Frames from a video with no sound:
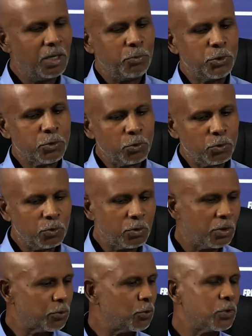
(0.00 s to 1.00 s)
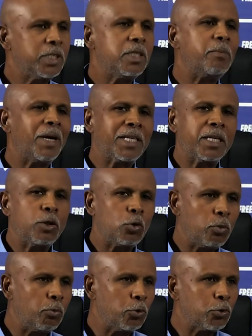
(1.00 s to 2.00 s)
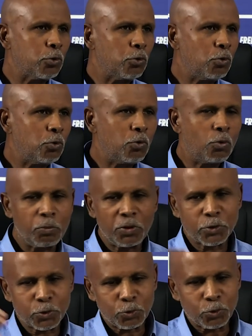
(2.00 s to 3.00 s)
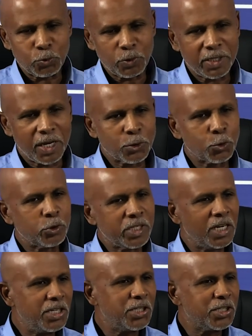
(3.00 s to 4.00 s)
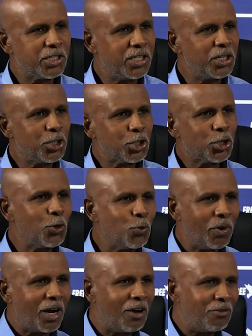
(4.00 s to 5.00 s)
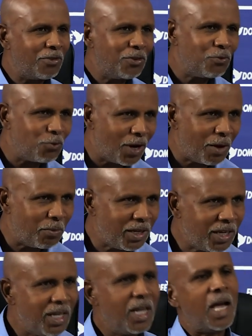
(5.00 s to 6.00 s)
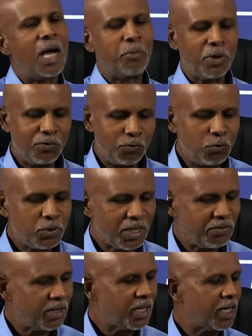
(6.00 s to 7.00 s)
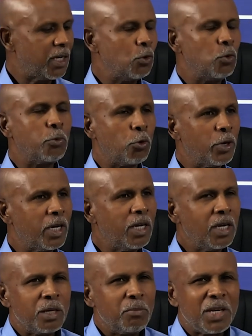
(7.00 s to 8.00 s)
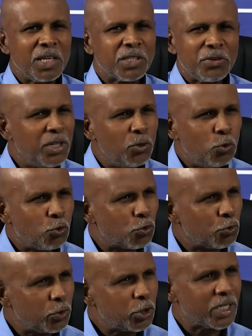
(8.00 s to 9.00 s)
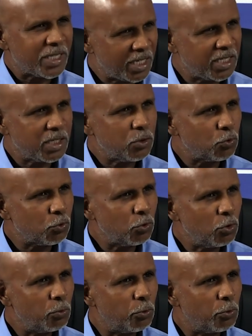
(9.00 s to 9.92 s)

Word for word: puisque quand on dit Patrick Le Breton, on pense tout de suite à Socialiste des Champs auparavant, vous vous rappelez, après vous, vous avez créé le progrès, mais c'en est où aujourd'hui Ça existe toujours, le